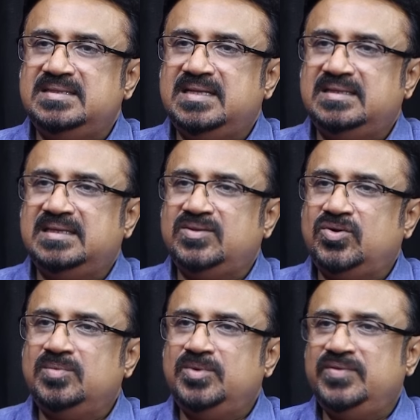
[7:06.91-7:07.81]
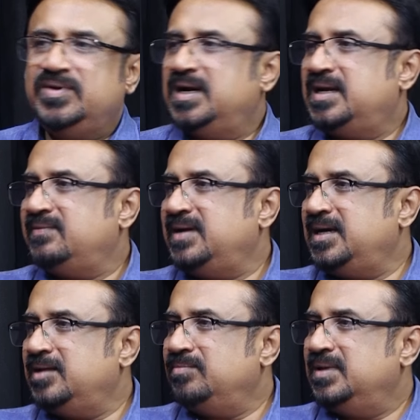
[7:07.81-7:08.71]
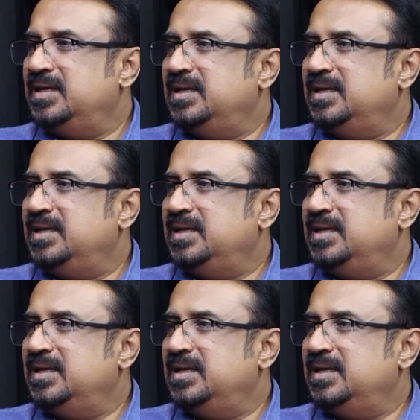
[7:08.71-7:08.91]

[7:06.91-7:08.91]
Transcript: சின்னத்துக்கு இதோடு முடிவு கட்ட வேண்டும்